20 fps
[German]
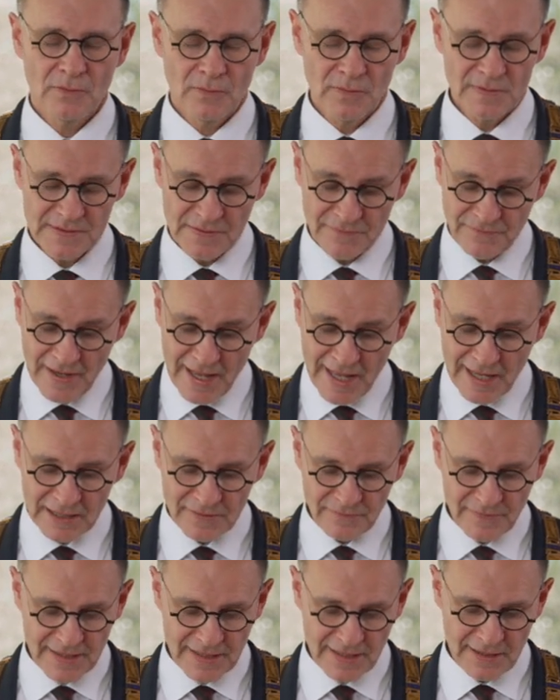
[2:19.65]
Unser
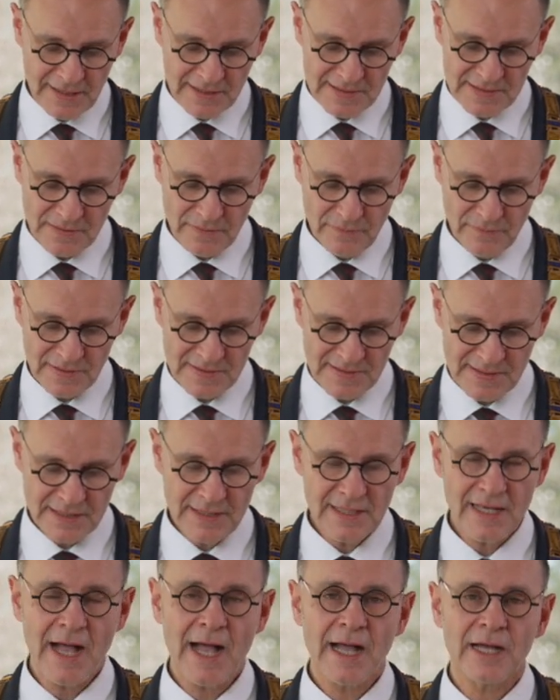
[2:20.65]
Fahrradwegenetz wird
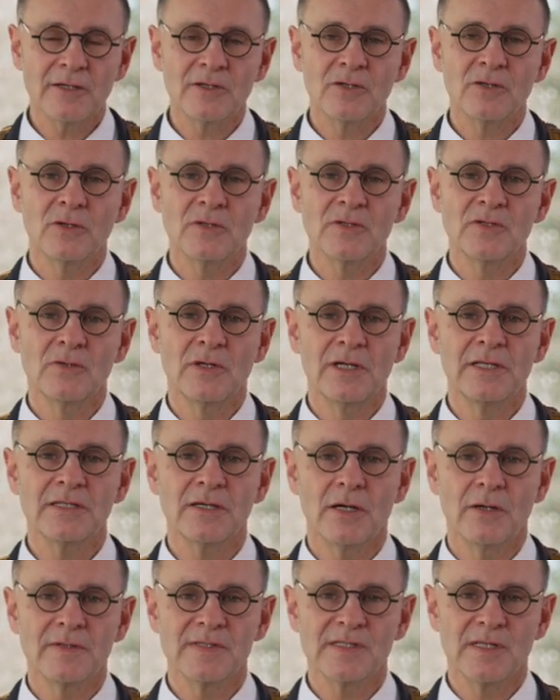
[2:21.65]
seit Jahren
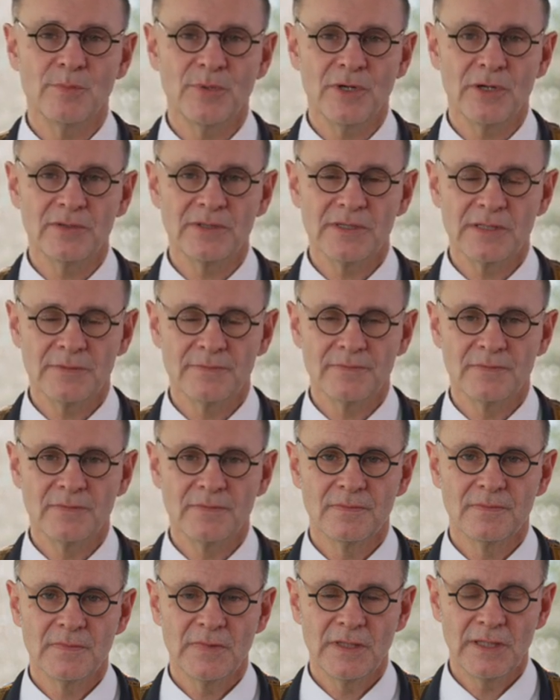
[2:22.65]
kontinuierlich ausgebaut.
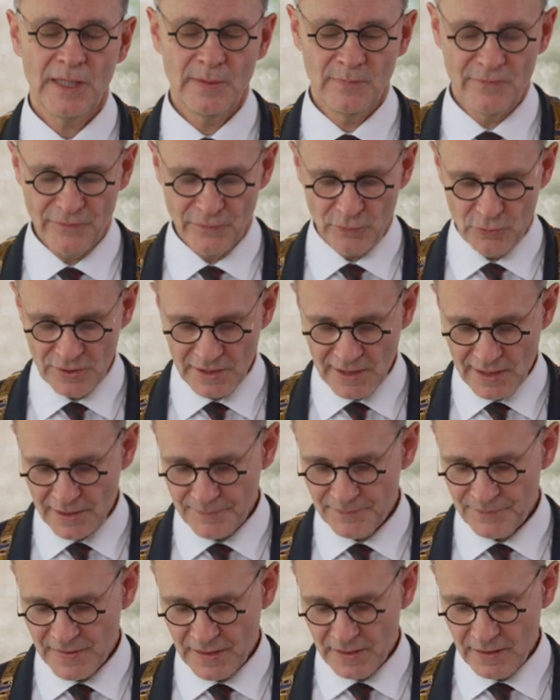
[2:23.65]
Im
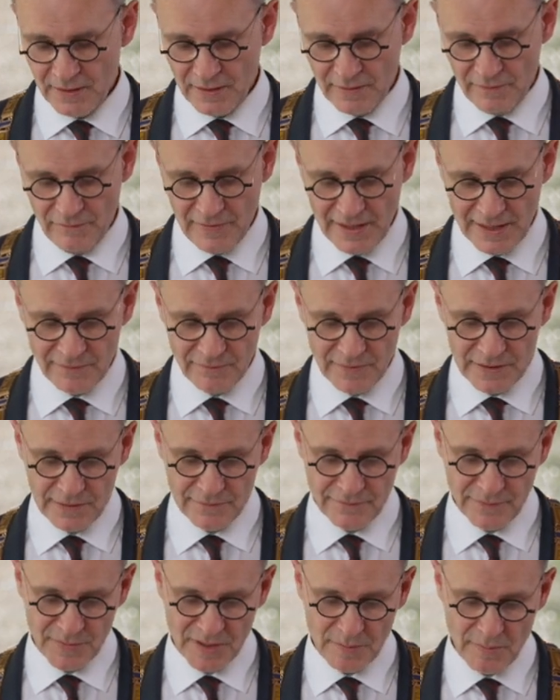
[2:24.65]
Frühjahr werden wir
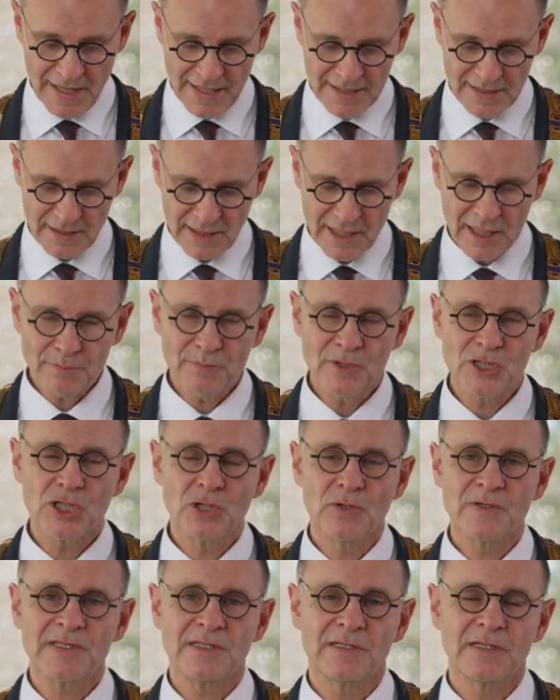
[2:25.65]
die vom Gemeinderat
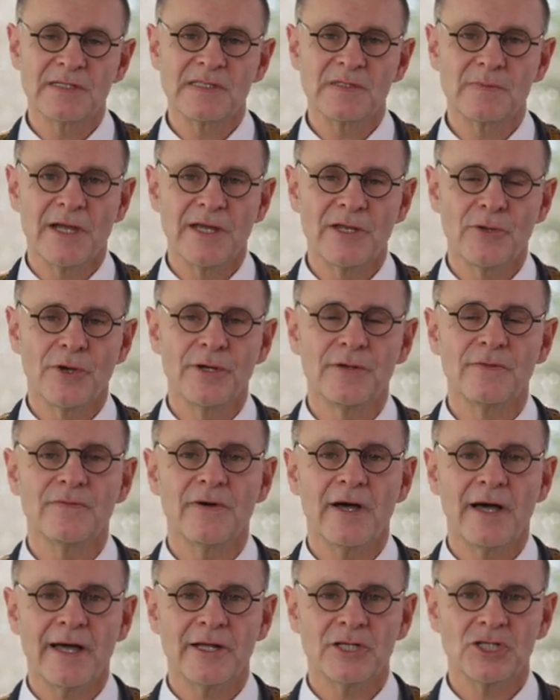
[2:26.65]
beschlossenen zwei neuen
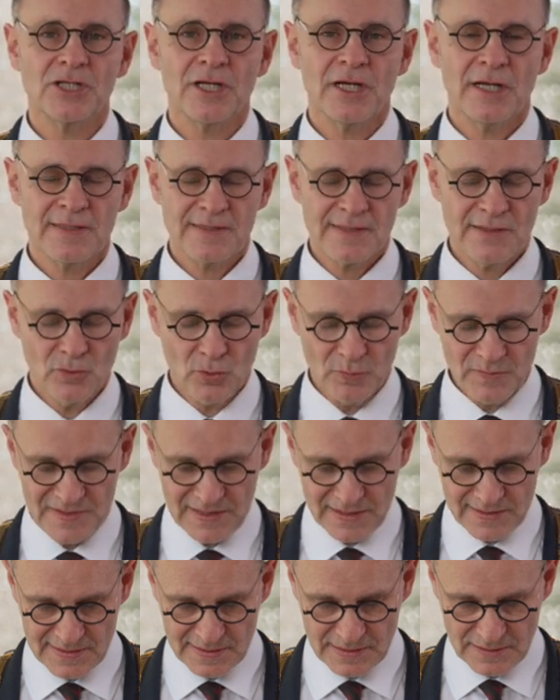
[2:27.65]
Fahrradstraßen
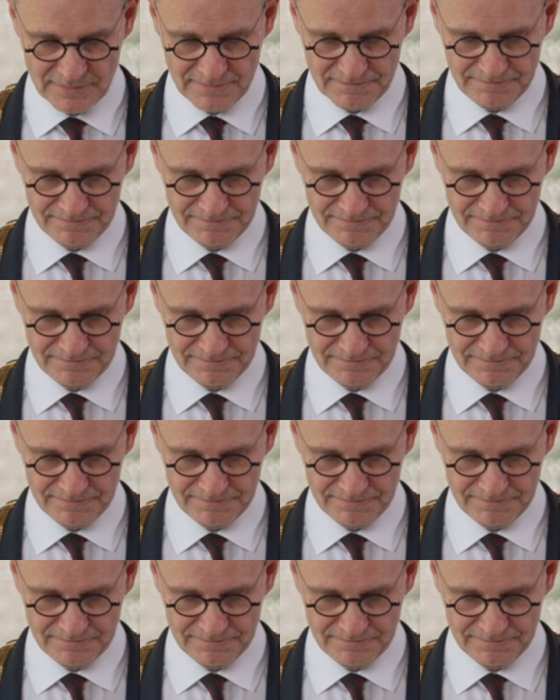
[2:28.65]
umsetzen.